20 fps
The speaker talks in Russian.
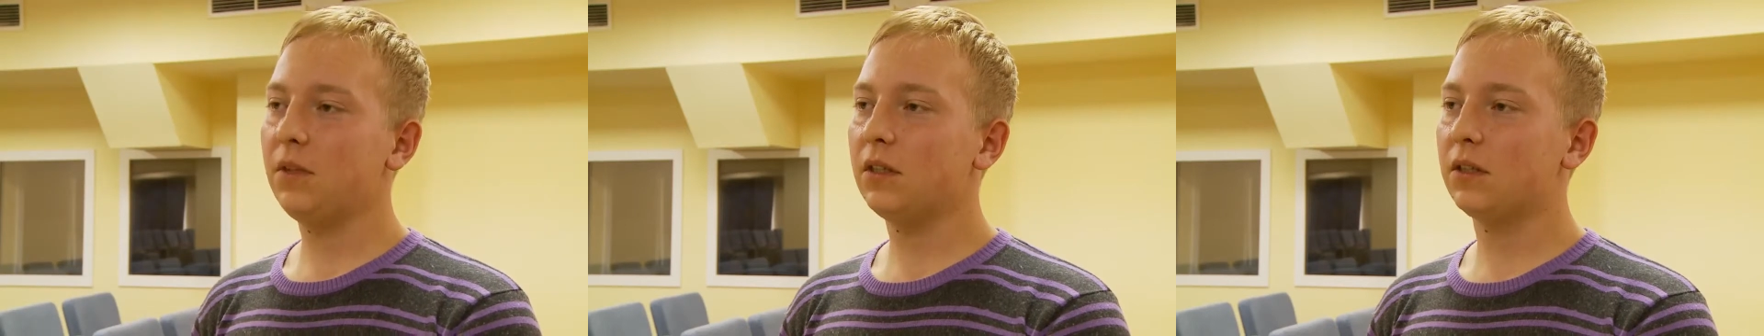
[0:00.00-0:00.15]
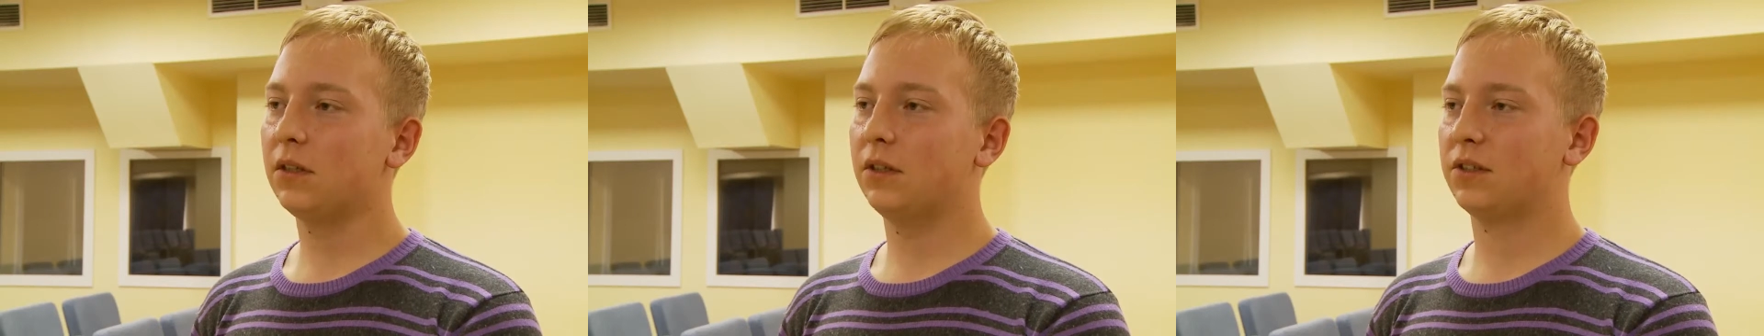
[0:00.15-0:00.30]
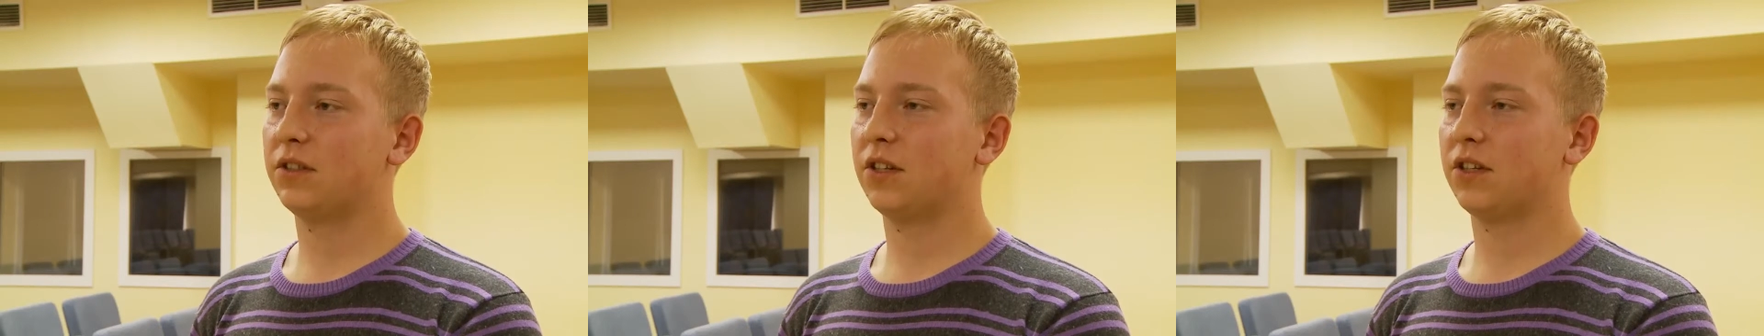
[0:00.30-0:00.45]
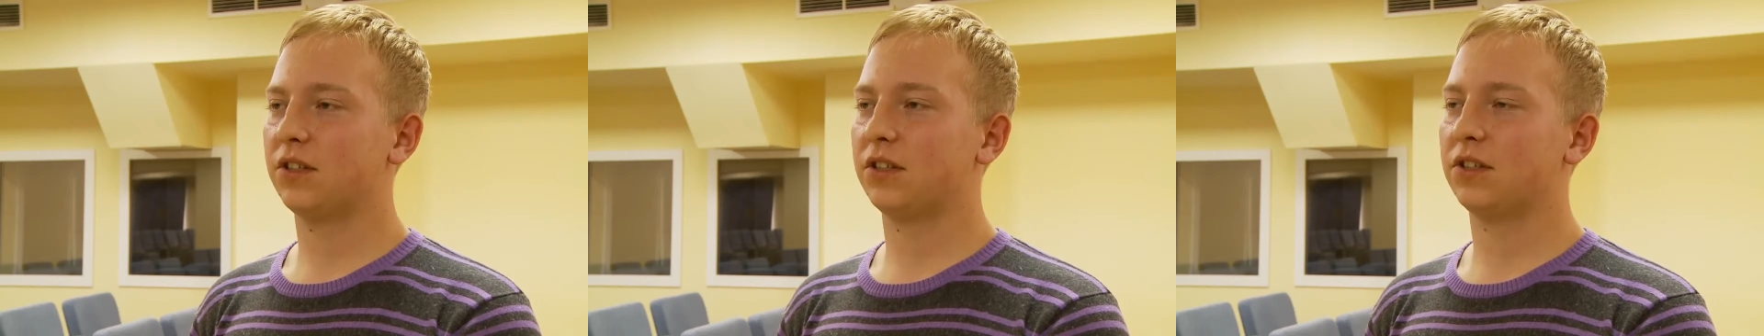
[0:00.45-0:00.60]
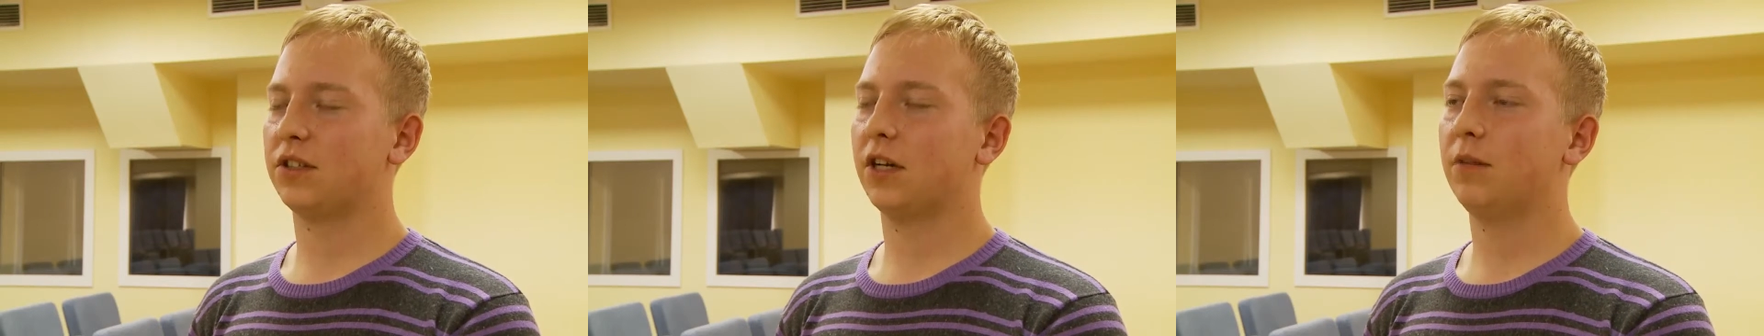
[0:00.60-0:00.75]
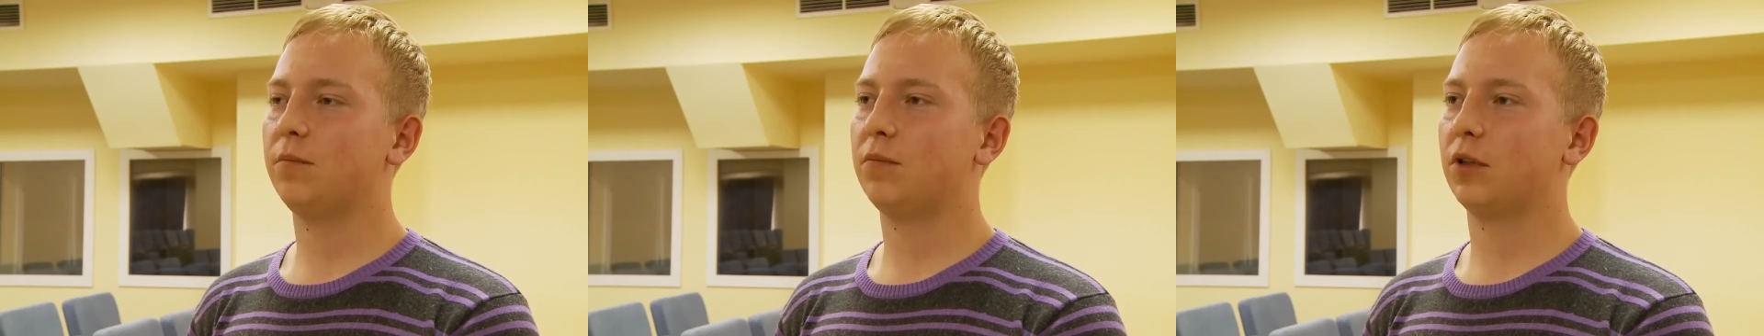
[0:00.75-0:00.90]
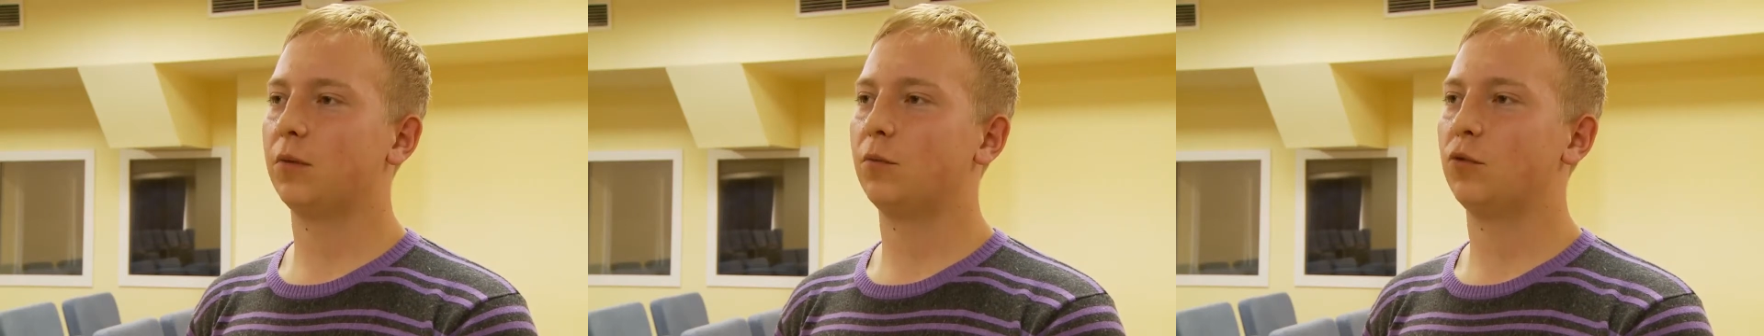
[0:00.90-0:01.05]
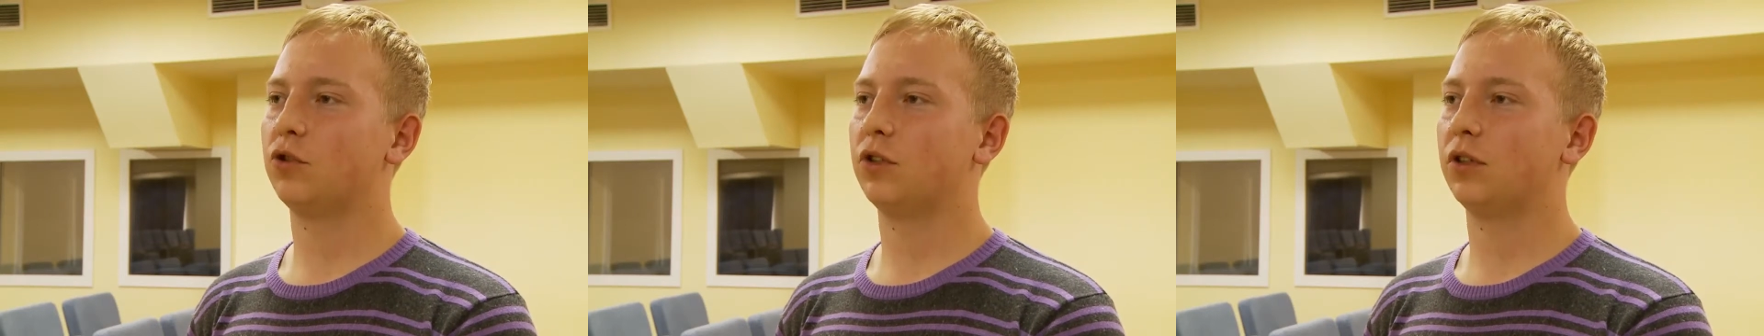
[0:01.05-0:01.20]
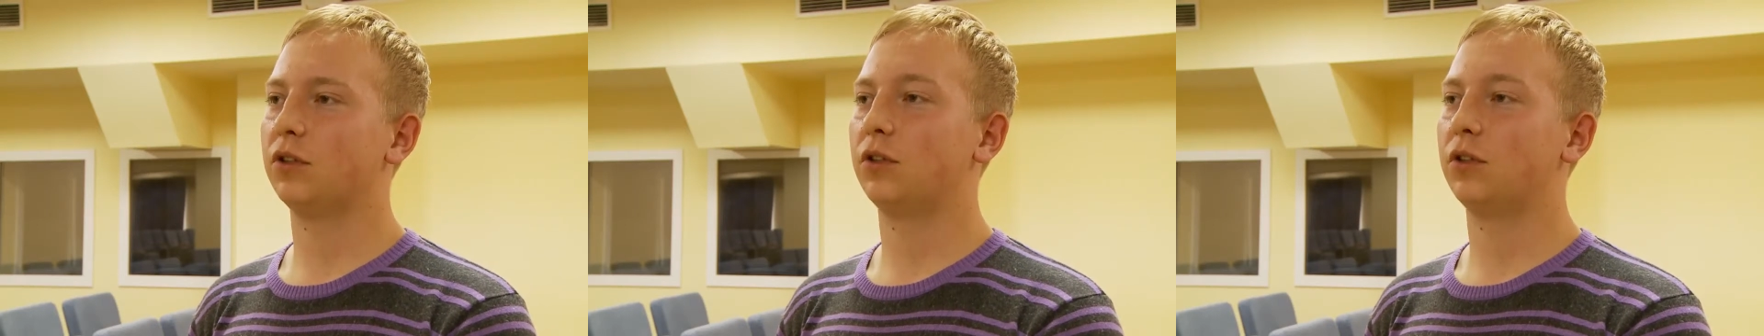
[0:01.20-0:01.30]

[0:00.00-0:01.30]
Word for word: из разных стран, потому что